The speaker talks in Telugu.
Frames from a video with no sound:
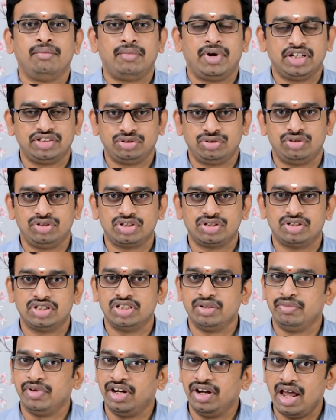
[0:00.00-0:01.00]
మా స్టోర్స్కి
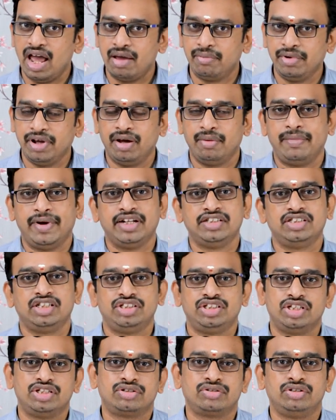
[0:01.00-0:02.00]
వస్తే మీరు హ్యాపీగా పర్చేజ్
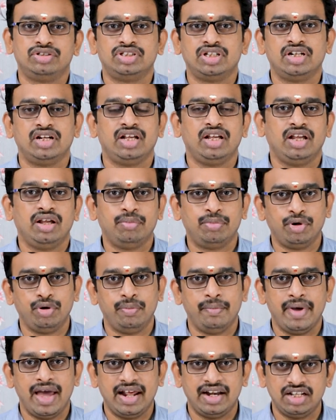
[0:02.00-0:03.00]
చేసుకోవచ్చండి ఇప్పుడు
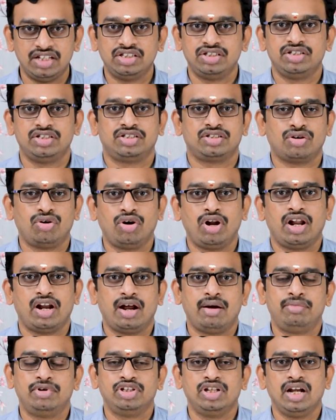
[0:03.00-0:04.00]
మ్యారేజెస్ కూడా
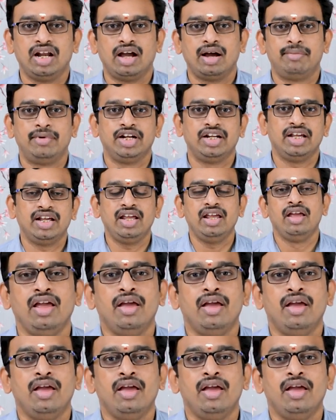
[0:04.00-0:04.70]
రాబోతున్నాయి కాబట్టి